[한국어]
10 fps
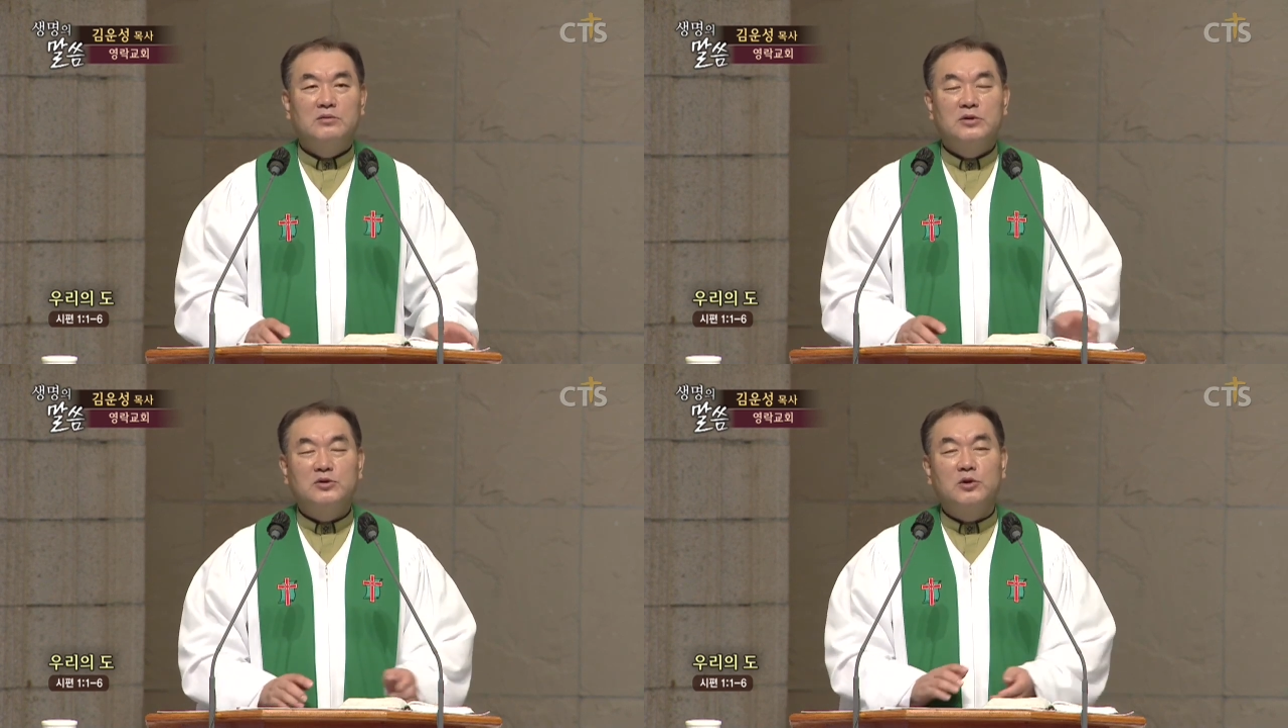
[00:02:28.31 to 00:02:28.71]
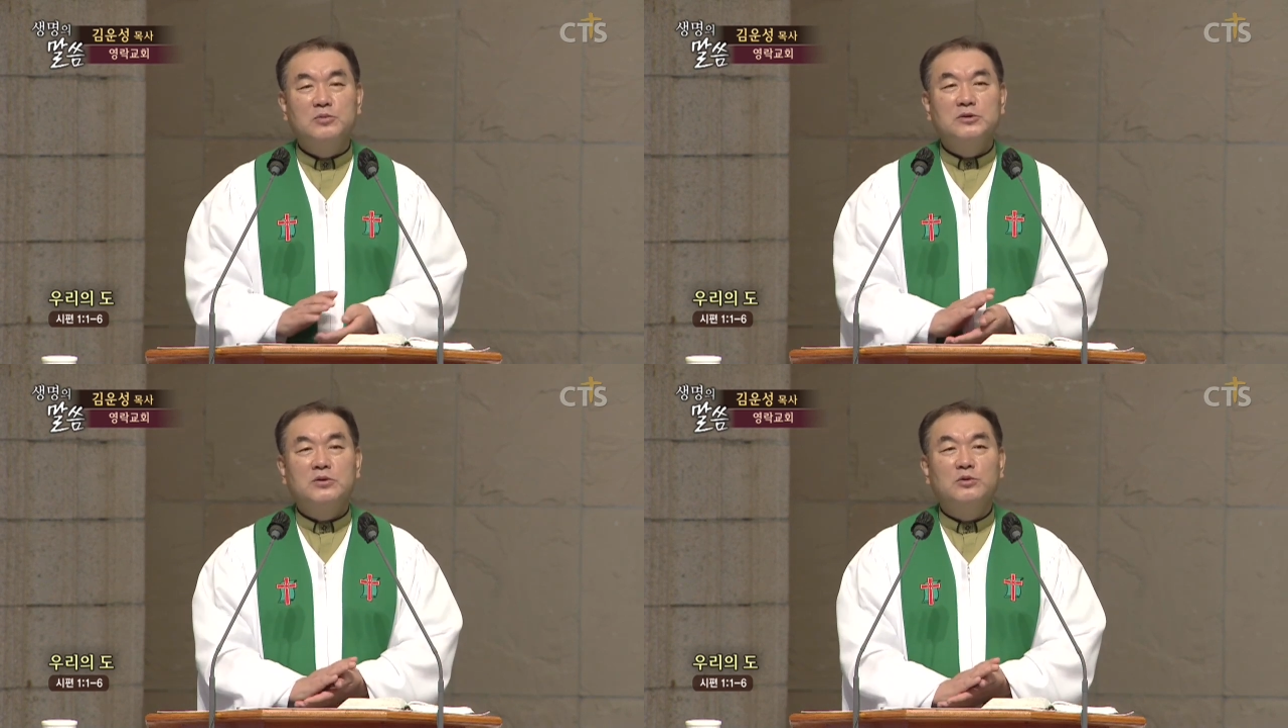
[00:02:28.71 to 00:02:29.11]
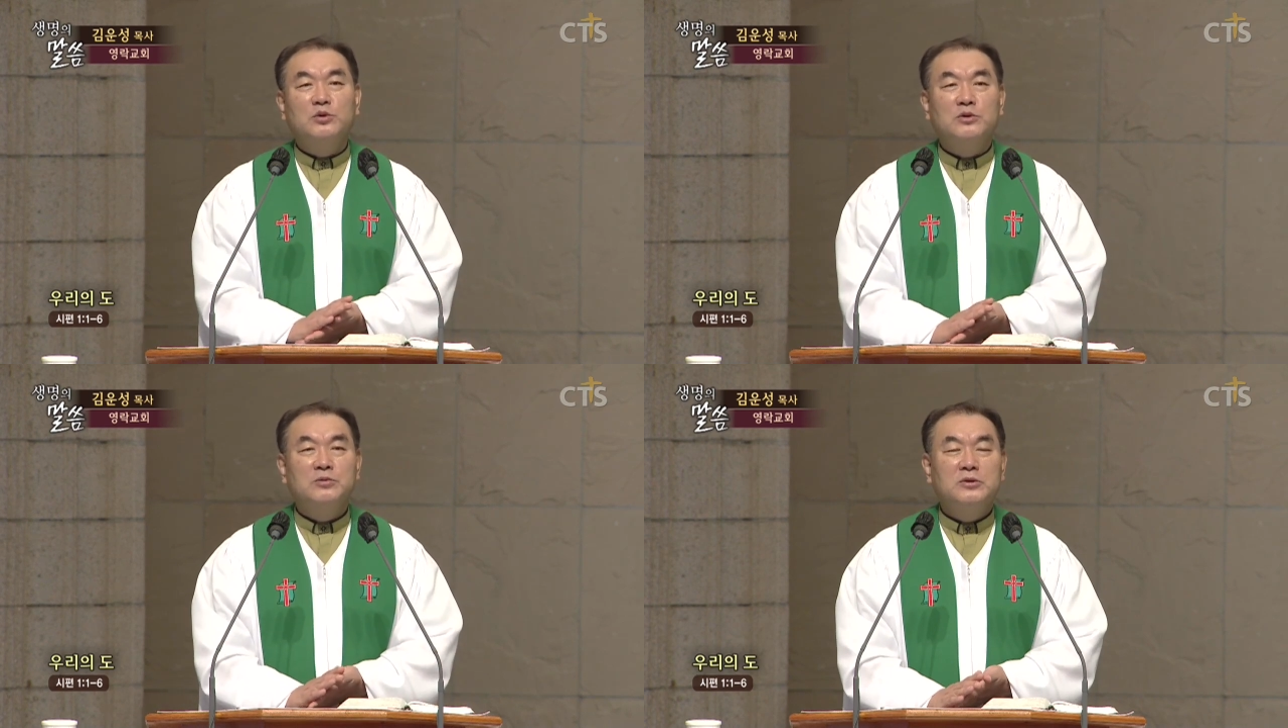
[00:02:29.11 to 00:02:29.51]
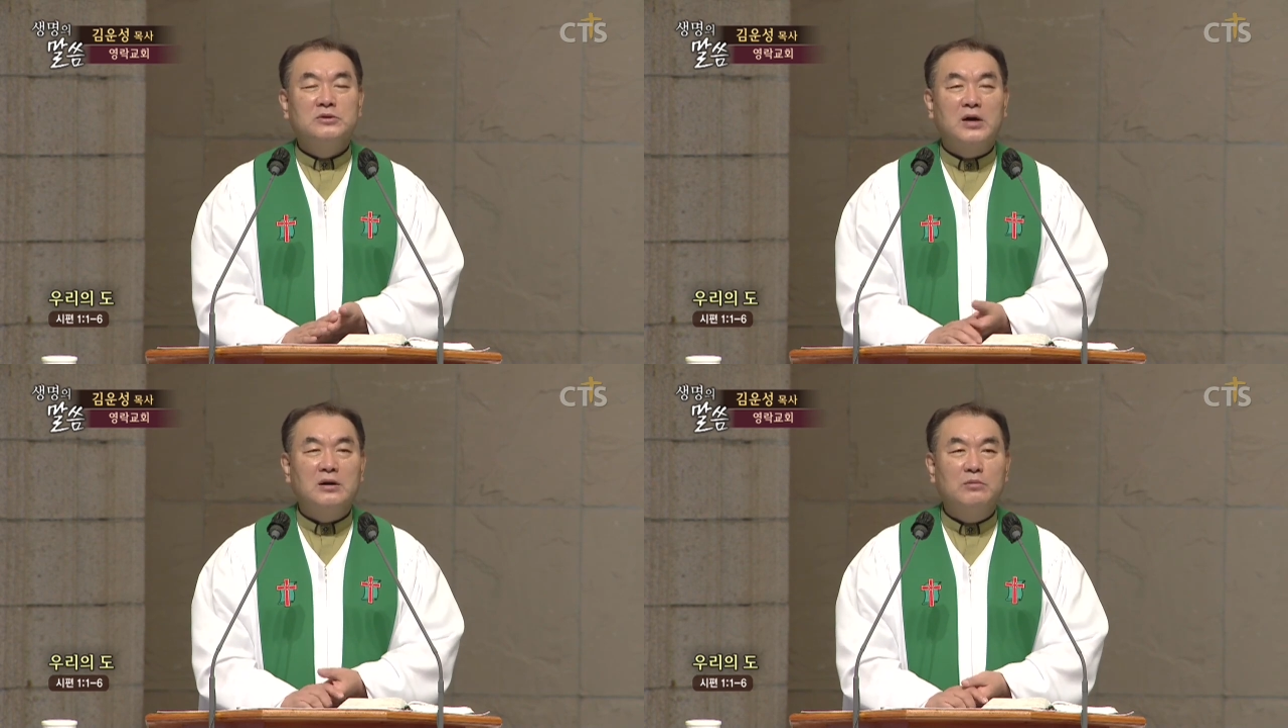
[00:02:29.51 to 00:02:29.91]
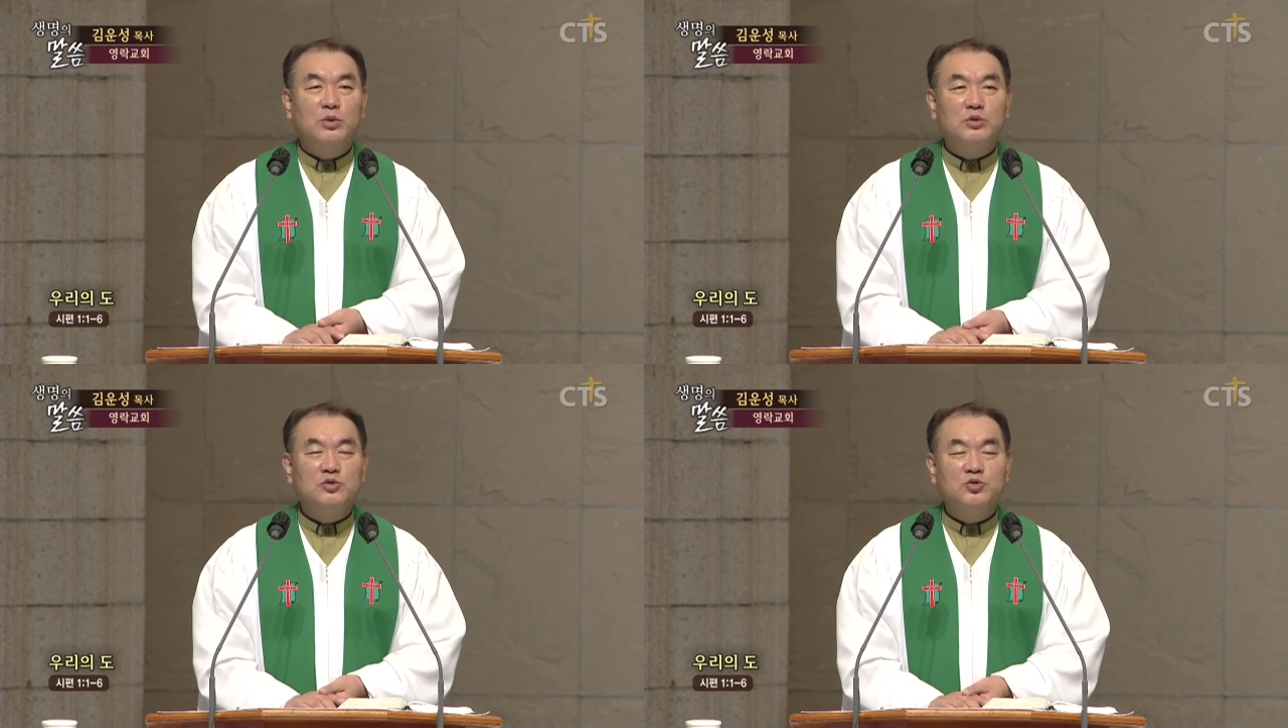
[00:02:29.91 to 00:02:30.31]
우리 젊은 성도님들은 잘
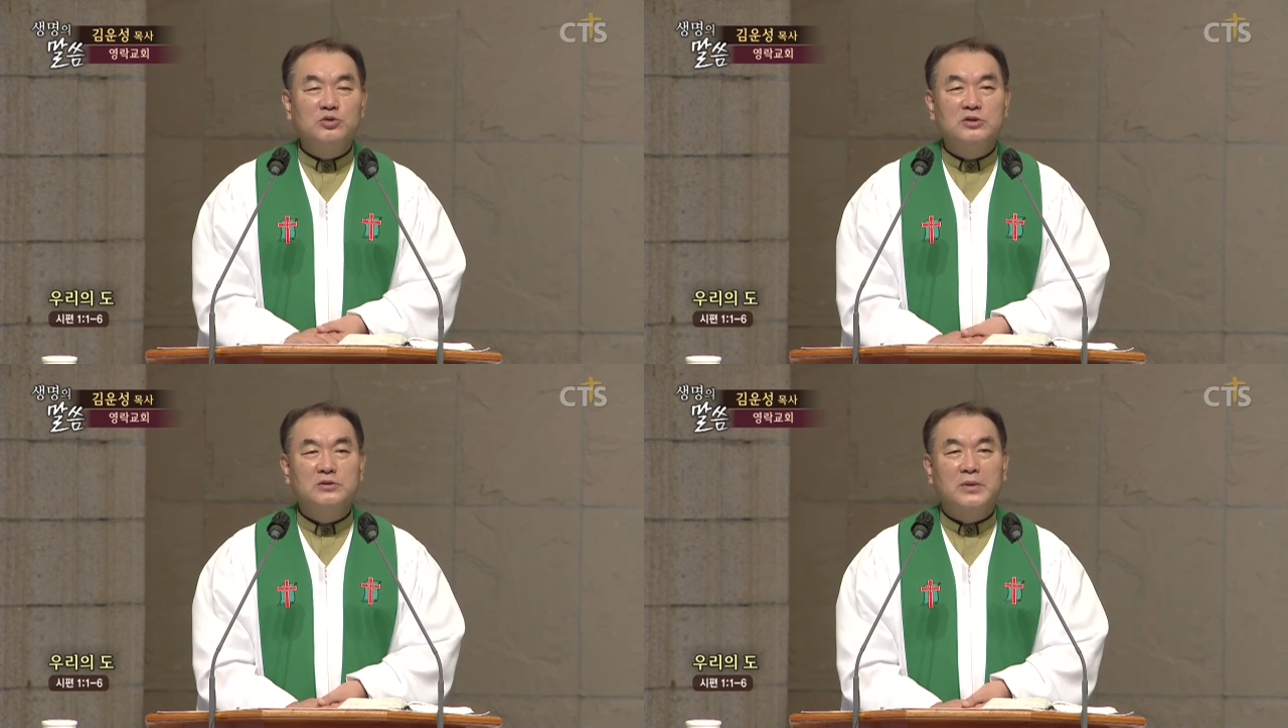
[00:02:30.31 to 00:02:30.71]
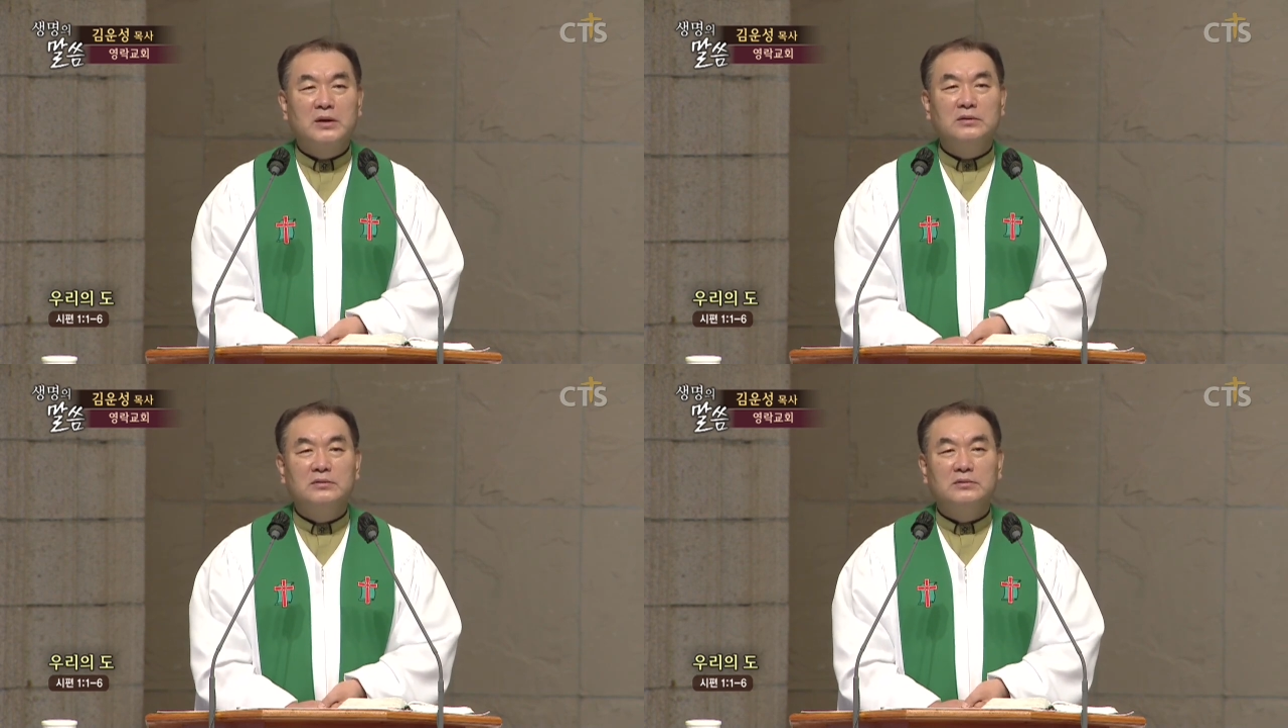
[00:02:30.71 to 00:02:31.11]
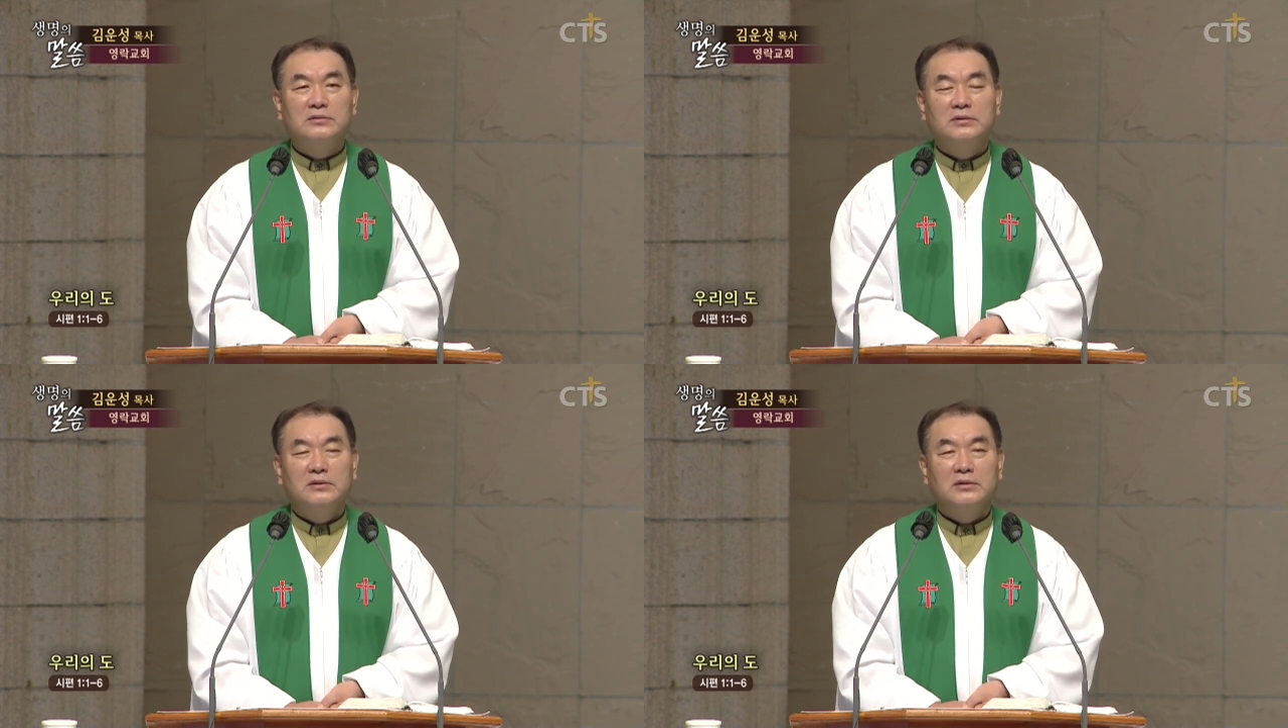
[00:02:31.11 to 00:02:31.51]
모를 수도 있지만은